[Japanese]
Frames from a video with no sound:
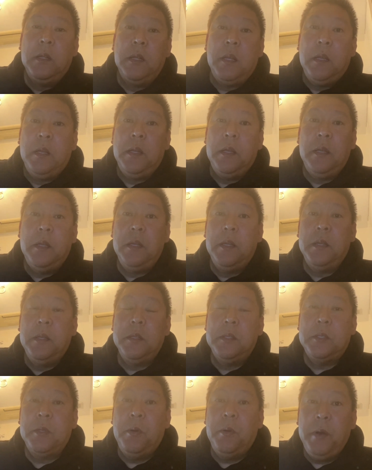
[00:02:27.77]

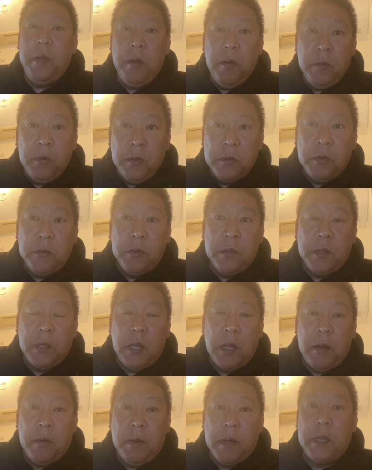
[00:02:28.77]
えー、それを望ん
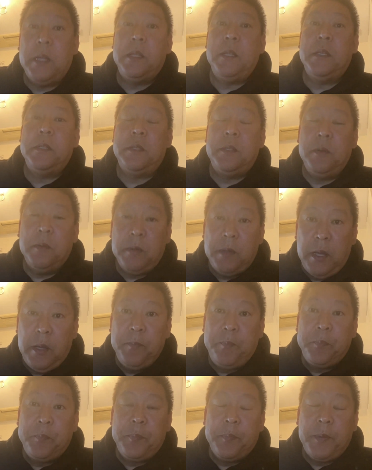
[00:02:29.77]
だわけですよね。
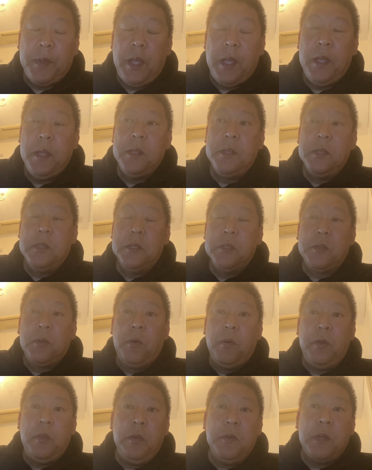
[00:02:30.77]
で、
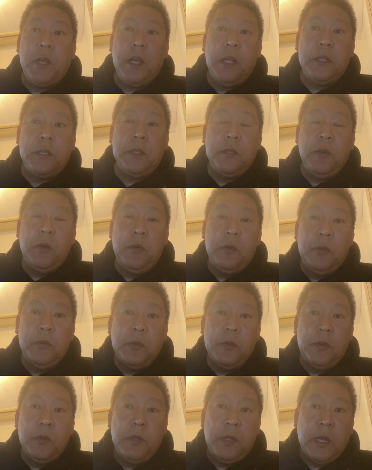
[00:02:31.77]
そういう活動を
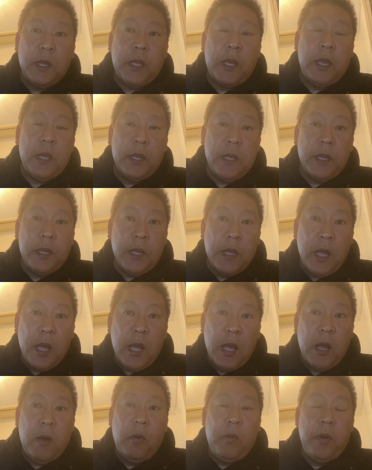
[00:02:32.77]
望んだ結
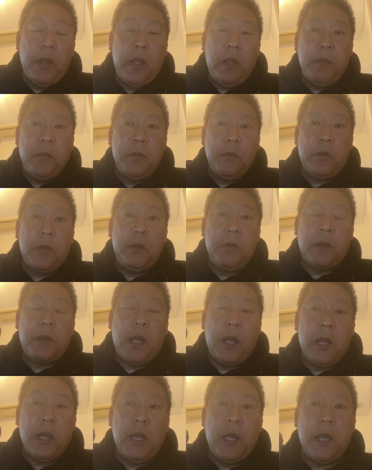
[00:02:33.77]
果、オリーブの木の
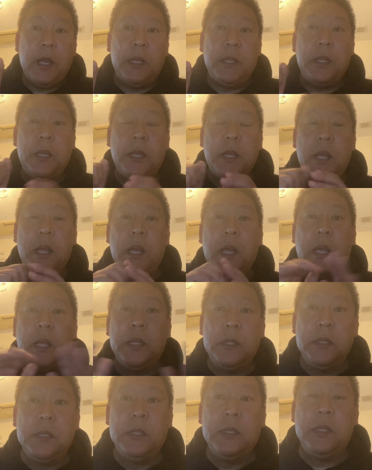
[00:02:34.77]
考え方が、
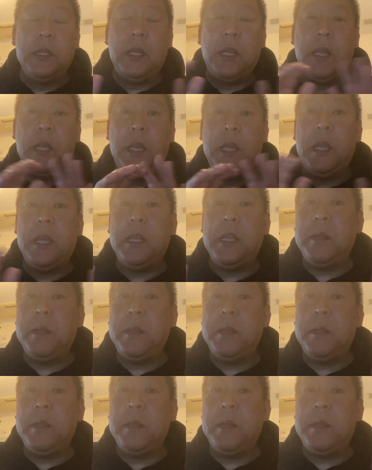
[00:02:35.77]
えー、